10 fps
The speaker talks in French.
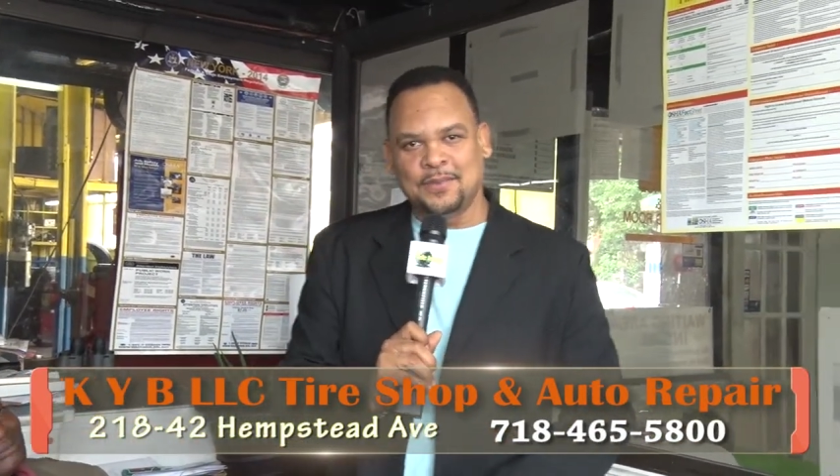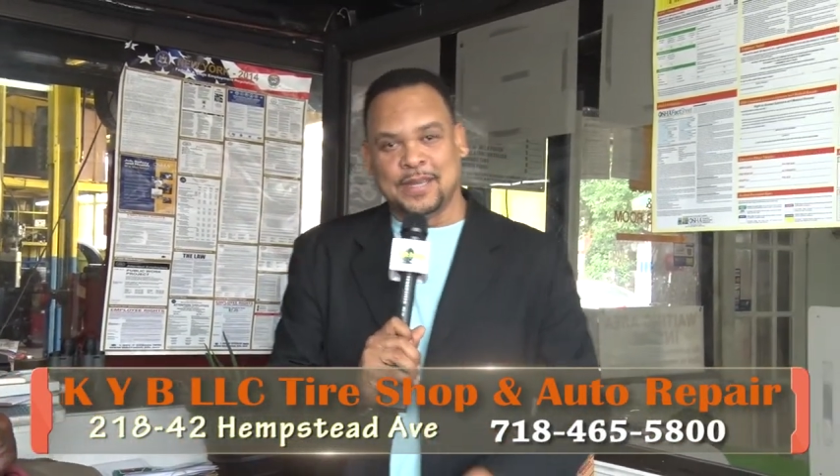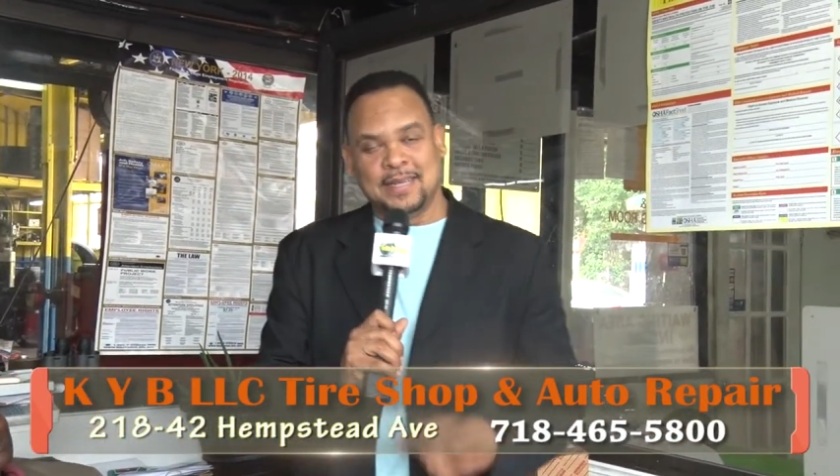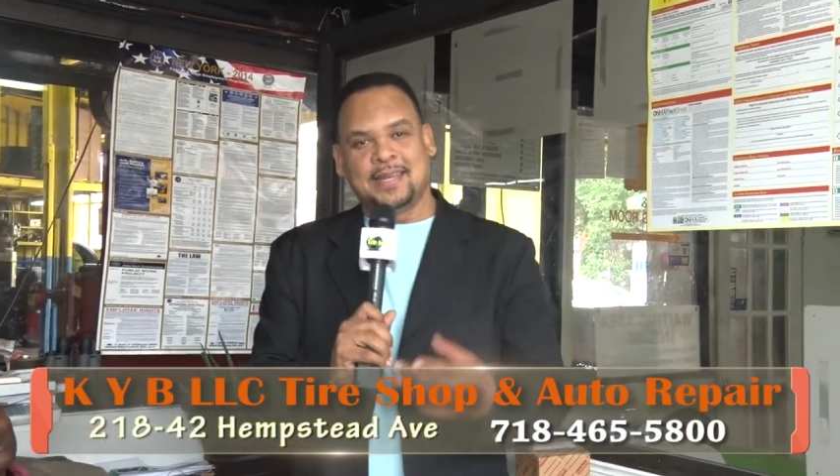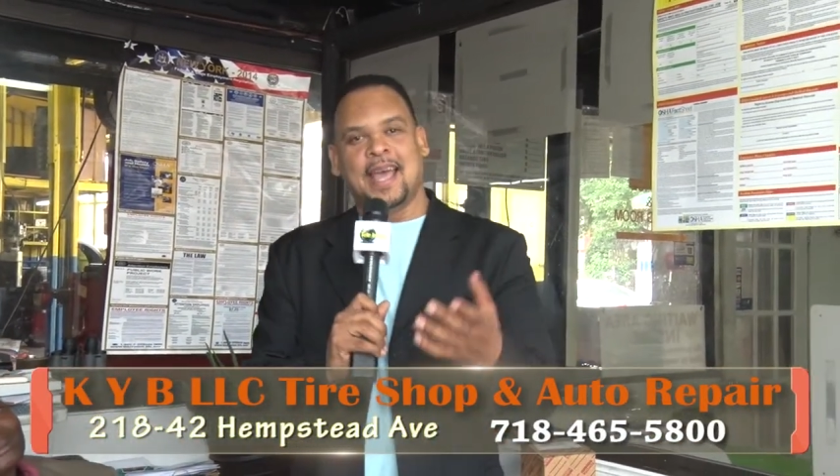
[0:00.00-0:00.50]
la
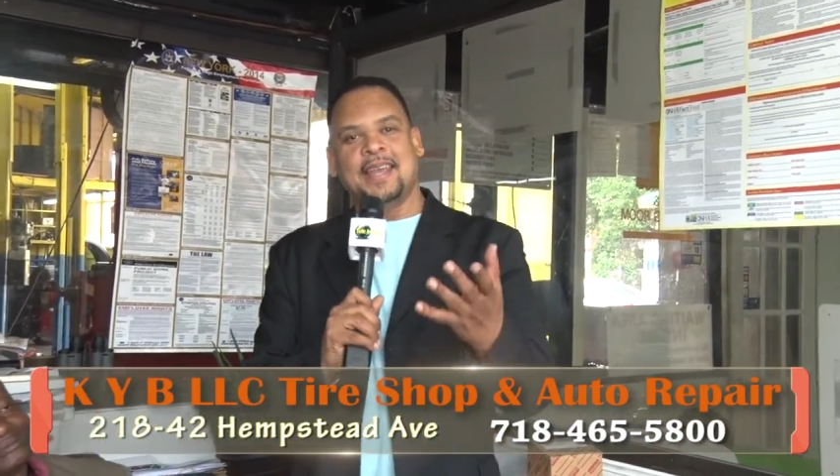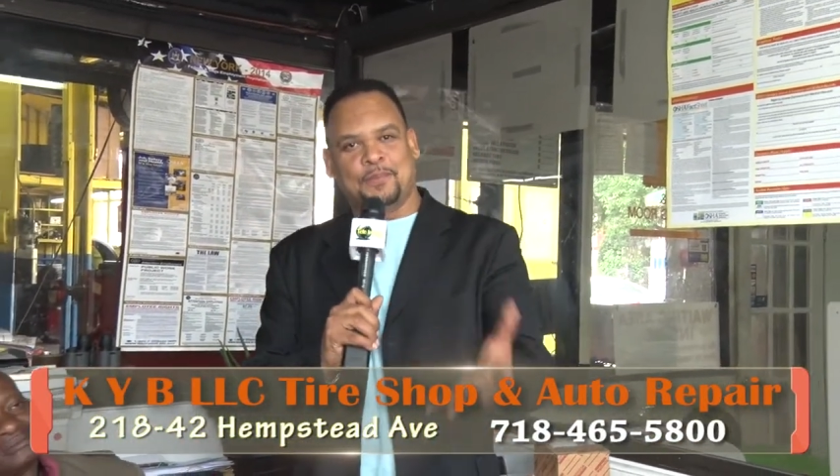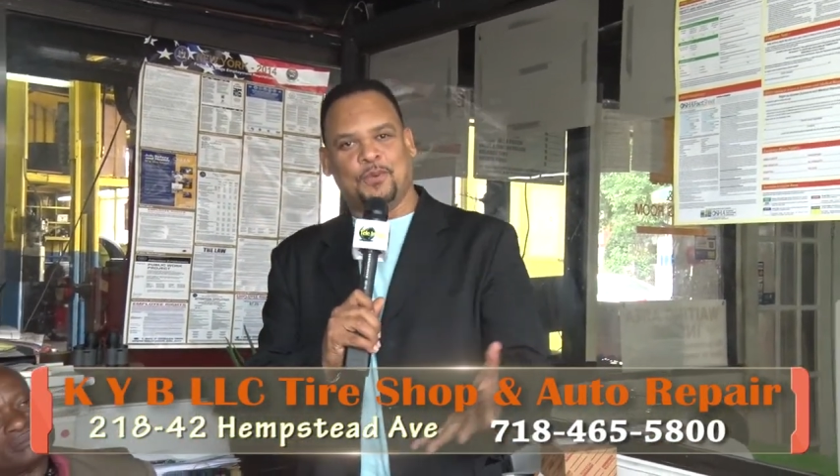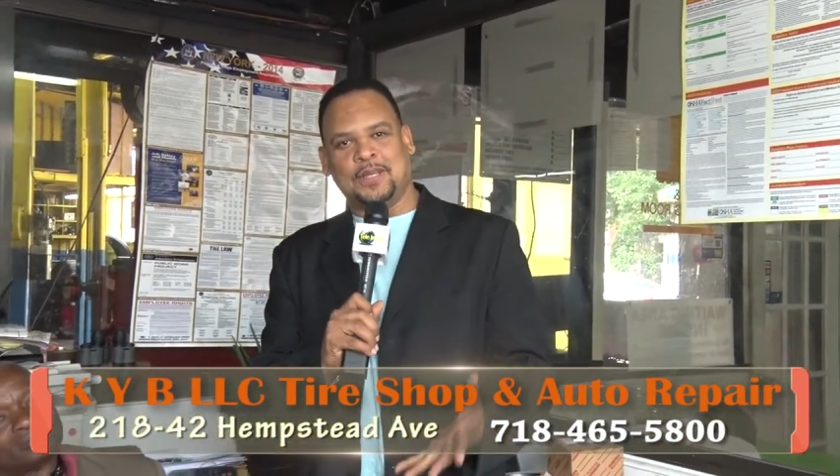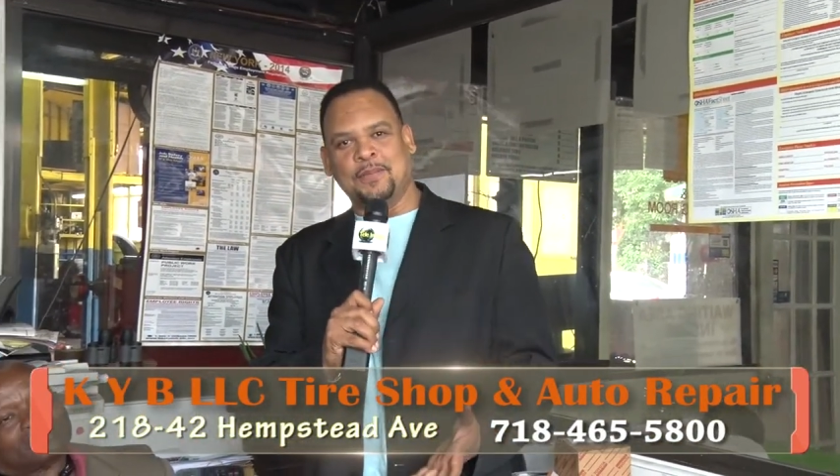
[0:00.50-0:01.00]
vérité, dans le
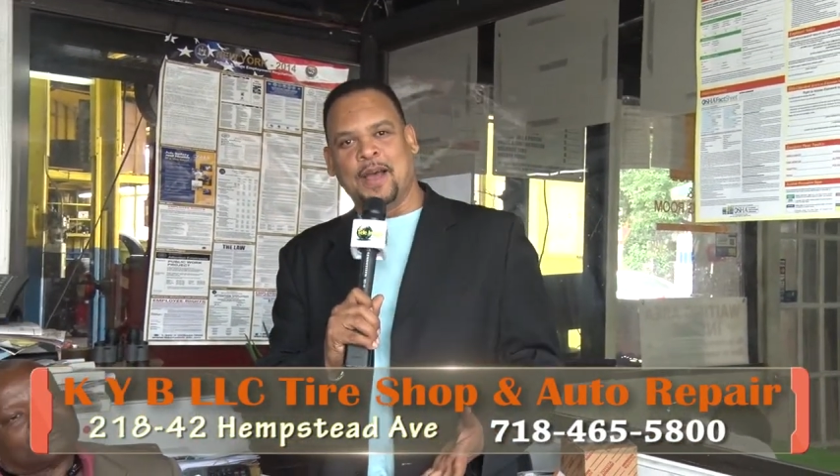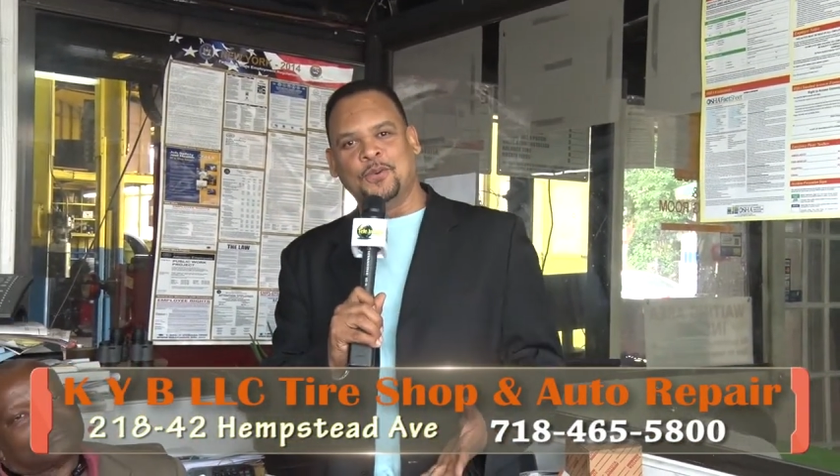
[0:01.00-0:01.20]
poté